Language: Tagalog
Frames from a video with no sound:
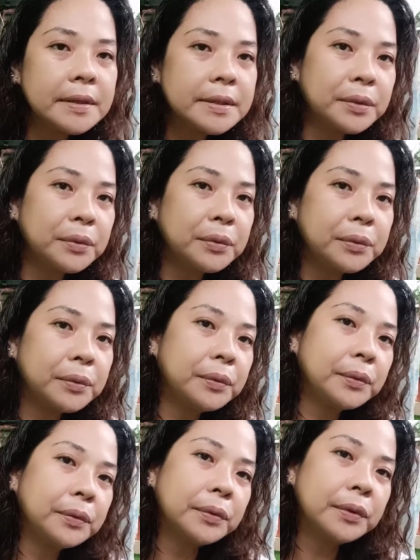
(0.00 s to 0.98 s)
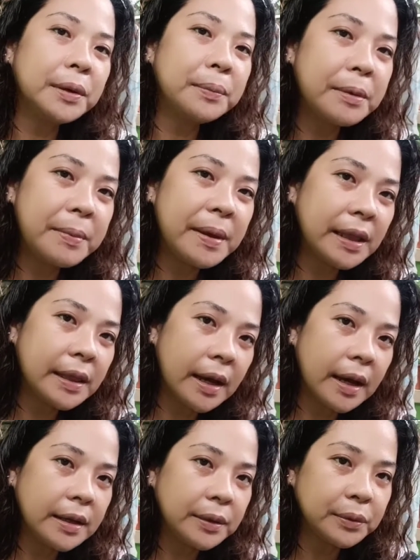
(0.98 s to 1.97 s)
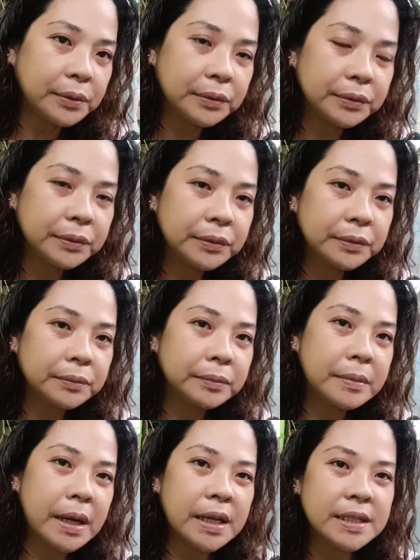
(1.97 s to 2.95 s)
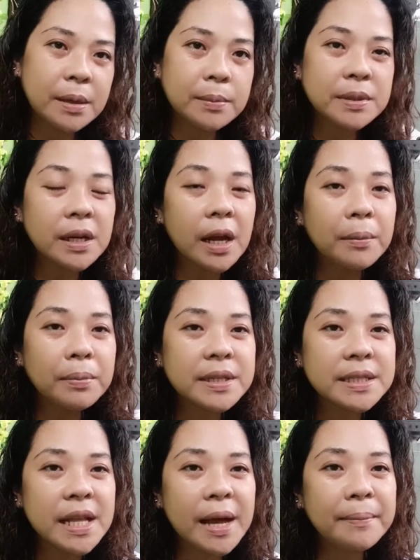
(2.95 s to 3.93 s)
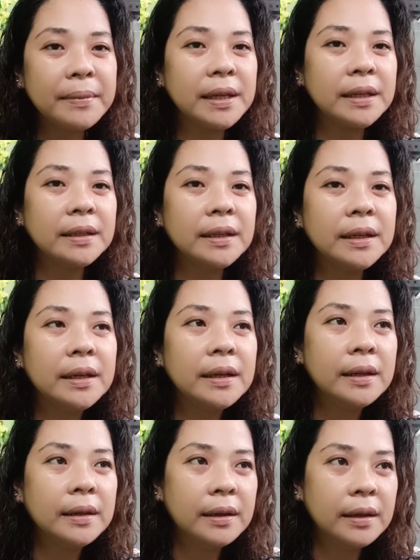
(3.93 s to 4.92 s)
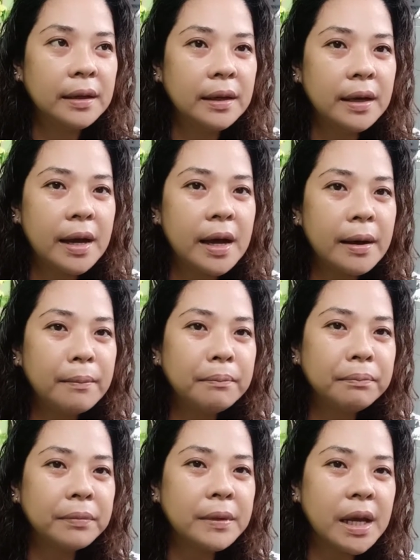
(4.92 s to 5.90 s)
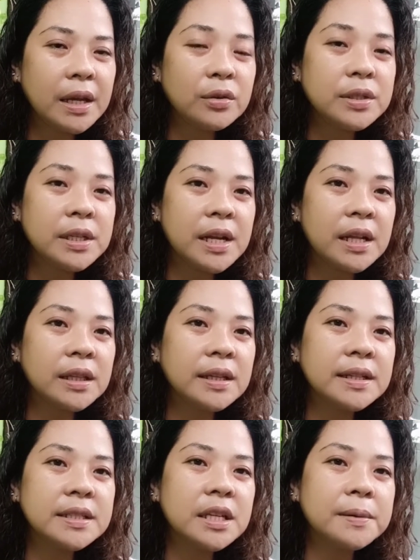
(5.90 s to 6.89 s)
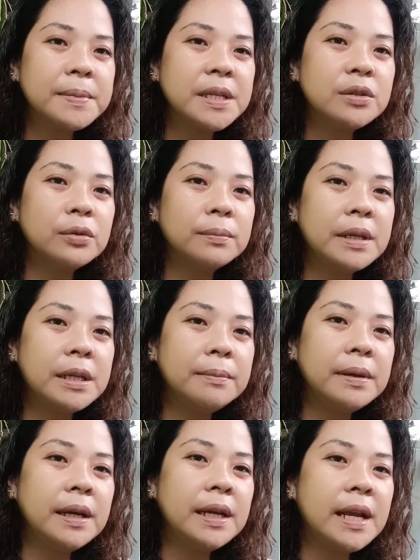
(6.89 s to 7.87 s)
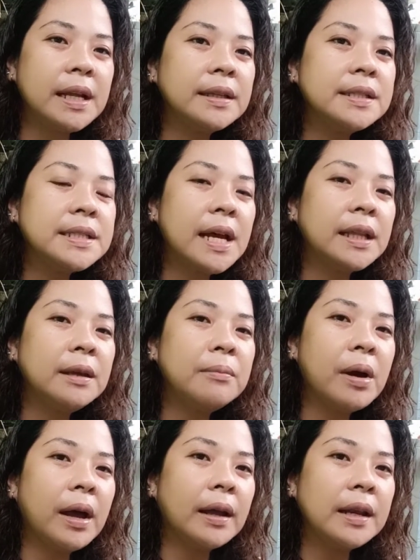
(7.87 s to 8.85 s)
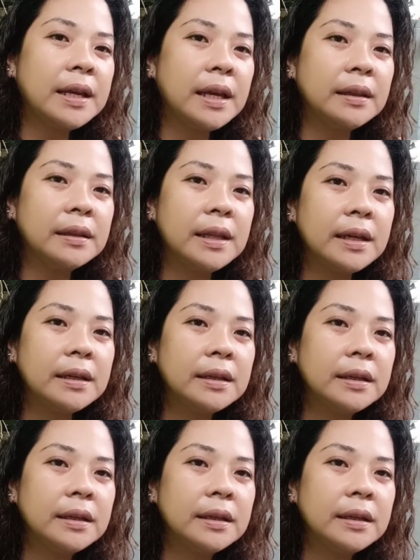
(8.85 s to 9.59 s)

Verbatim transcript: So, kung nagbebenta kayo, mga subscribers namin, um, ayusin natin ang serbisyong binibigay natin sa ating mga kliyente.